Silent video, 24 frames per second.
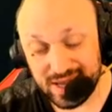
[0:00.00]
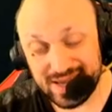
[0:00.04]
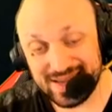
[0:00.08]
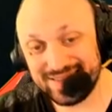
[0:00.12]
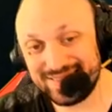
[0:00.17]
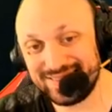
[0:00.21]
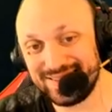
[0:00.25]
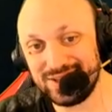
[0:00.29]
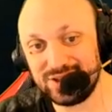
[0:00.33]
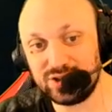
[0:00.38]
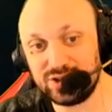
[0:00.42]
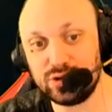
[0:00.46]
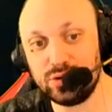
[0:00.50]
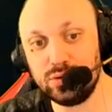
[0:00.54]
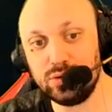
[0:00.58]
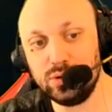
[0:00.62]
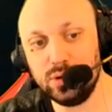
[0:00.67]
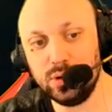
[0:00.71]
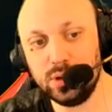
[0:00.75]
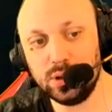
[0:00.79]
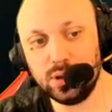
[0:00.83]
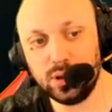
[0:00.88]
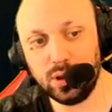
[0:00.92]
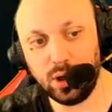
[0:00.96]
Sachant
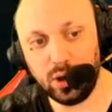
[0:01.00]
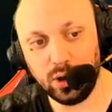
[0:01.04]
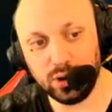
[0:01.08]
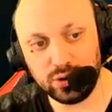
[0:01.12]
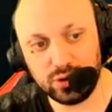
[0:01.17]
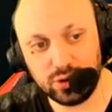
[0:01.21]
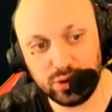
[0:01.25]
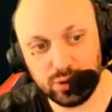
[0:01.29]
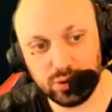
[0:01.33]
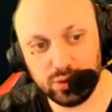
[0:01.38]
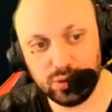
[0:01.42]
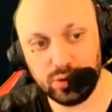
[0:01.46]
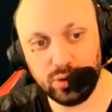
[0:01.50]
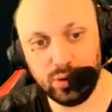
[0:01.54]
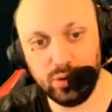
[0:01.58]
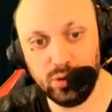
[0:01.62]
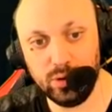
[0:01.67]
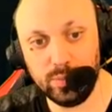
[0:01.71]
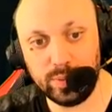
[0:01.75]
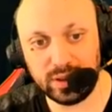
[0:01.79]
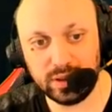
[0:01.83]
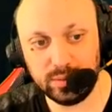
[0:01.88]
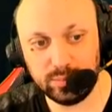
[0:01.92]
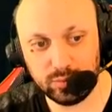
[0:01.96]
euh, que
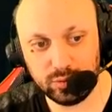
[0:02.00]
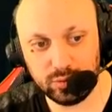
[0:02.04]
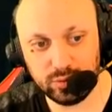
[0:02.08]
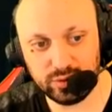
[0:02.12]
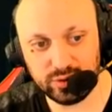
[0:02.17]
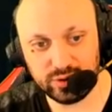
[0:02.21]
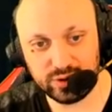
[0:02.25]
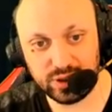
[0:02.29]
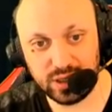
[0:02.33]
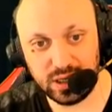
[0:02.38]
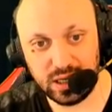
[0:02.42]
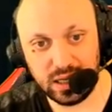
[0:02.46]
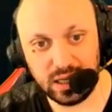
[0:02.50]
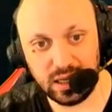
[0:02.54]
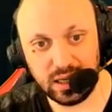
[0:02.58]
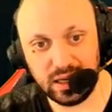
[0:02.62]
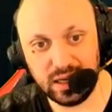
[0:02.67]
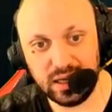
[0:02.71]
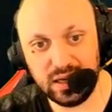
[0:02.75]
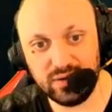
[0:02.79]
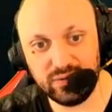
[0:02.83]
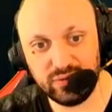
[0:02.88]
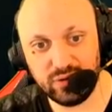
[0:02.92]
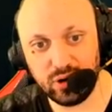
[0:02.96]
le Primus
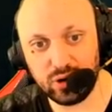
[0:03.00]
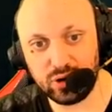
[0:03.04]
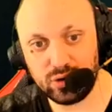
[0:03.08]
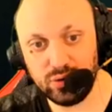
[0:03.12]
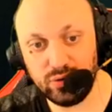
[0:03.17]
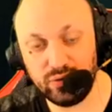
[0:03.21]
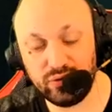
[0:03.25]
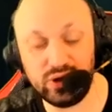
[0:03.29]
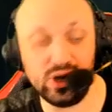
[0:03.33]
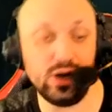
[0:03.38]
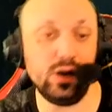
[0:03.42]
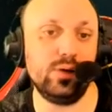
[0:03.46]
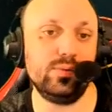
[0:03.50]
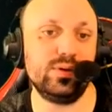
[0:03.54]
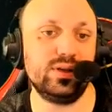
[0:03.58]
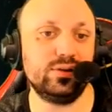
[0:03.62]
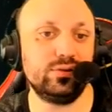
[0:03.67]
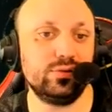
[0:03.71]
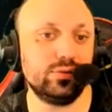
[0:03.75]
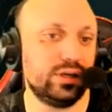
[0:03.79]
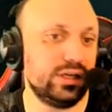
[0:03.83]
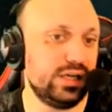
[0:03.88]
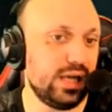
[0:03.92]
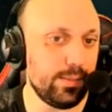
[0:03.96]
évoque le fait, alors bien
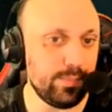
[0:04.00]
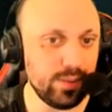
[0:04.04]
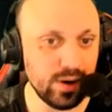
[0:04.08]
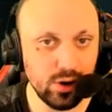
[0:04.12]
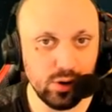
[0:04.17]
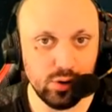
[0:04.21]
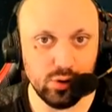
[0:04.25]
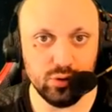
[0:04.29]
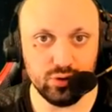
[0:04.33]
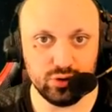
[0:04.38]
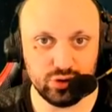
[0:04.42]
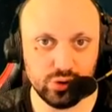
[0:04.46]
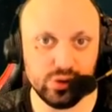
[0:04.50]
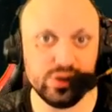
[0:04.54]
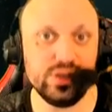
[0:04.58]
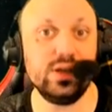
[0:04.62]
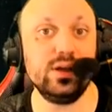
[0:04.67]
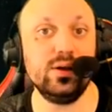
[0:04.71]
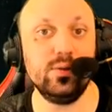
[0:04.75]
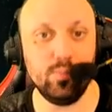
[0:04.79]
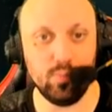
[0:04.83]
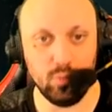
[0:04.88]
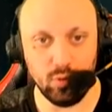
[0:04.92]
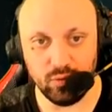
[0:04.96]
sûr il appelle le
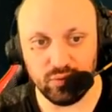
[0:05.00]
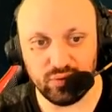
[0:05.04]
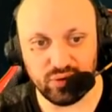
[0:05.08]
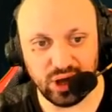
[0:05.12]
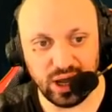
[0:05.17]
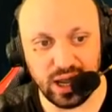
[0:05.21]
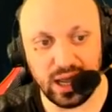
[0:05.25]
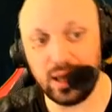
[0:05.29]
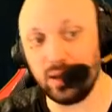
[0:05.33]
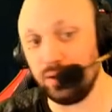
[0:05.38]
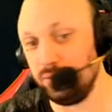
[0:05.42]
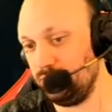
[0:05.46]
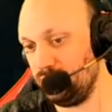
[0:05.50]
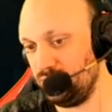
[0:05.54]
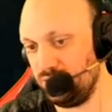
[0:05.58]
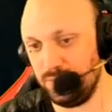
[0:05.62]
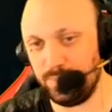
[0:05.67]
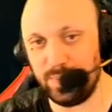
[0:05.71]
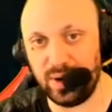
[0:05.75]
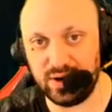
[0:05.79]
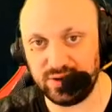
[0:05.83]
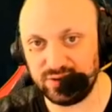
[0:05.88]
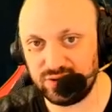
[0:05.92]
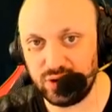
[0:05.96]
geôlier mon frère, il n'est
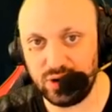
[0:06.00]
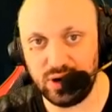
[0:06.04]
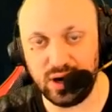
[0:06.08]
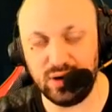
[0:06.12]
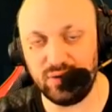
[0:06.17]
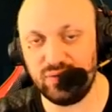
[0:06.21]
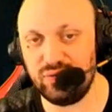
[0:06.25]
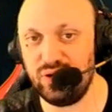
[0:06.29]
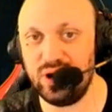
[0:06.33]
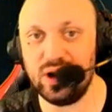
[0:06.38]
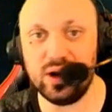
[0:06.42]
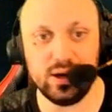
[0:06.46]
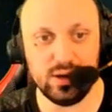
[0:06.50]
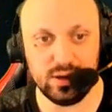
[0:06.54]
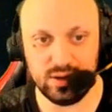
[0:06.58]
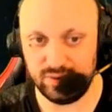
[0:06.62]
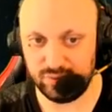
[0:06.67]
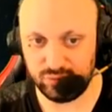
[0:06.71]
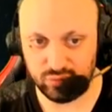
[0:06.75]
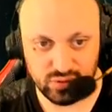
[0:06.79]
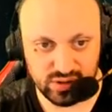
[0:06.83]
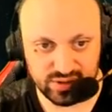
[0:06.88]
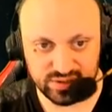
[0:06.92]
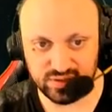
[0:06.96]
pas le seul à le faire,
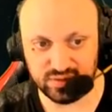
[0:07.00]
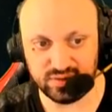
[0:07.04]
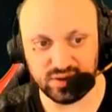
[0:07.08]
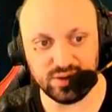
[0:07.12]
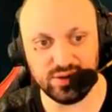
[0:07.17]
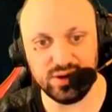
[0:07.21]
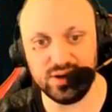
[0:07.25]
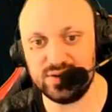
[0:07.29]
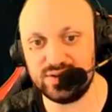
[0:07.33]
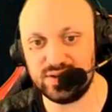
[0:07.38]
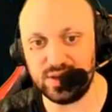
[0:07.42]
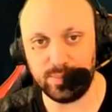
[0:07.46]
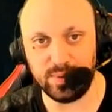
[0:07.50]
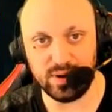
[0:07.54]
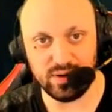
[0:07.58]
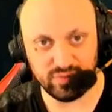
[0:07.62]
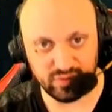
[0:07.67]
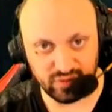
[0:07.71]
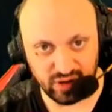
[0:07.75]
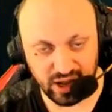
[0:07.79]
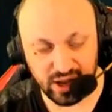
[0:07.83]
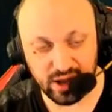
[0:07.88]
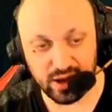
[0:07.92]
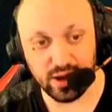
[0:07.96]
tous les éternels s'appellent
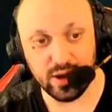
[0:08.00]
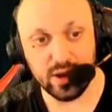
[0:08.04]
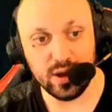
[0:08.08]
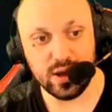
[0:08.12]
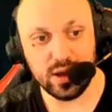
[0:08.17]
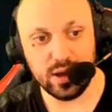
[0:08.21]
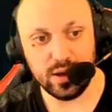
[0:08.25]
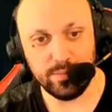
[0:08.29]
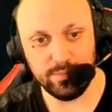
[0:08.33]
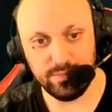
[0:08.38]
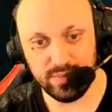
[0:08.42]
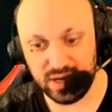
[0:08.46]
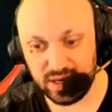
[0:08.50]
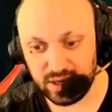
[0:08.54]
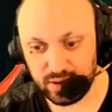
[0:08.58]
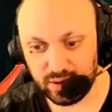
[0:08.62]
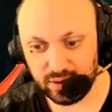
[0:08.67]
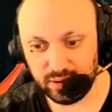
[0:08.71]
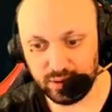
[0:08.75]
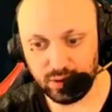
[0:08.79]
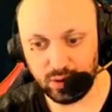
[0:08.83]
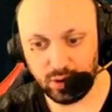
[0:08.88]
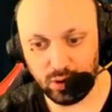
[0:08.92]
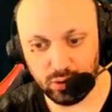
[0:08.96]
frère, mais
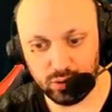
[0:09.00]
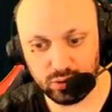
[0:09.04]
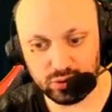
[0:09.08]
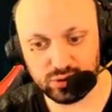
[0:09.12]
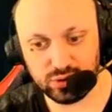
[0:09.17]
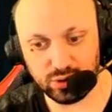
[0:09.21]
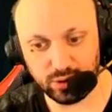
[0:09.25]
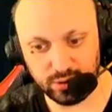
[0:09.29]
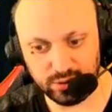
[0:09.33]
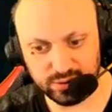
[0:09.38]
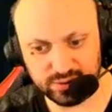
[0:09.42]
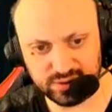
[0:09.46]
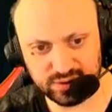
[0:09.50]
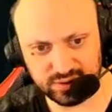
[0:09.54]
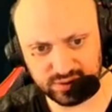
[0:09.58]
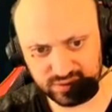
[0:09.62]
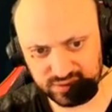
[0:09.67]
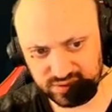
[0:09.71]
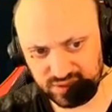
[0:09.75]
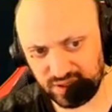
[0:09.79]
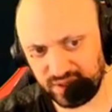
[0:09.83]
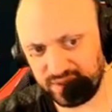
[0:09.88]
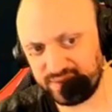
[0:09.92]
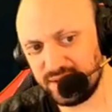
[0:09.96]
en l'occurrence,
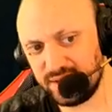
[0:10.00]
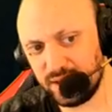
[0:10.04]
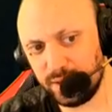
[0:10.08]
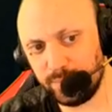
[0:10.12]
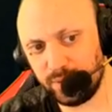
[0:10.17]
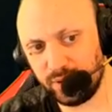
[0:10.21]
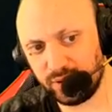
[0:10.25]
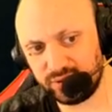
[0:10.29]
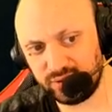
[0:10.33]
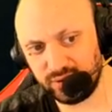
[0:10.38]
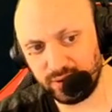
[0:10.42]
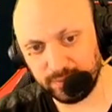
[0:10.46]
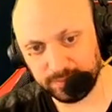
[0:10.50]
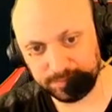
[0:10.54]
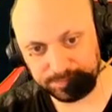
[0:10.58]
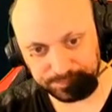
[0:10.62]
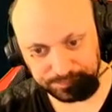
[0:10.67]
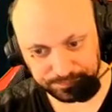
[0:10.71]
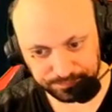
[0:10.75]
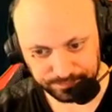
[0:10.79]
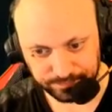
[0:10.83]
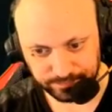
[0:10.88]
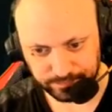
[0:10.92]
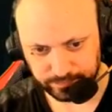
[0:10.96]
ce qui est assez important,
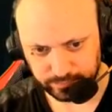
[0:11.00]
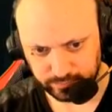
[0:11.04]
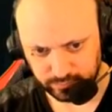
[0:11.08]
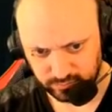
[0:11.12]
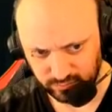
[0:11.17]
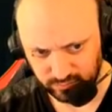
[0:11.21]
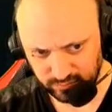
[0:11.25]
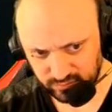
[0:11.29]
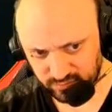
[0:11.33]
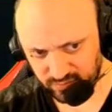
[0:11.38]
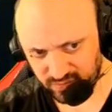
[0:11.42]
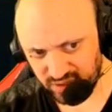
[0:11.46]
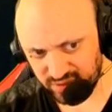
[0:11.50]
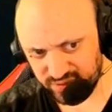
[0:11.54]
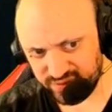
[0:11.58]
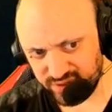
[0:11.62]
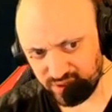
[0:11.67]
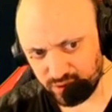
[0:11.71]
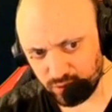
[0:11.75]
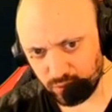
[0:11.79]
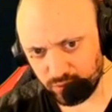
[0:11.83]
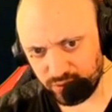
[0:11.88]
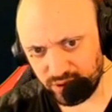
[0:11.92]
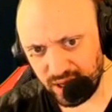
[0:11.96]

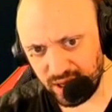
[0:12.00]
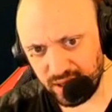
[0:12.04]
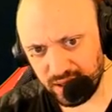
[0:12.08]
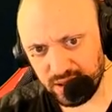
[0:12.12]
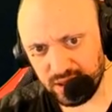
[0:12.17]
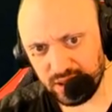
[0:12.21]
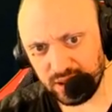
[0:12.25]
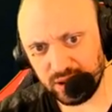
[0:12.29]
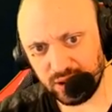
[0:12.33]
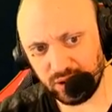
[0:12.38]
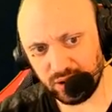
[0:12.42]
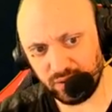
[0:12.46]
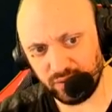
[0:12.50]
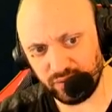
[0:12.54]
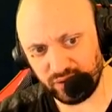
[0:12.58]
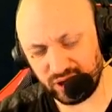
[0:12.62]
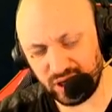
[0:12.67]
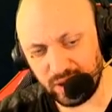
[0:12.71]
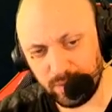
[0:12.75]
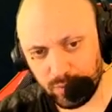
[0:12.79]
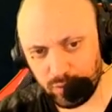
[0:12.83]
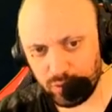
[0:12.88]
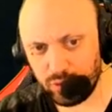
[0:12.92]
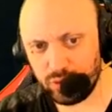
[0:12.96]
c'est qu'on a euh, vraiment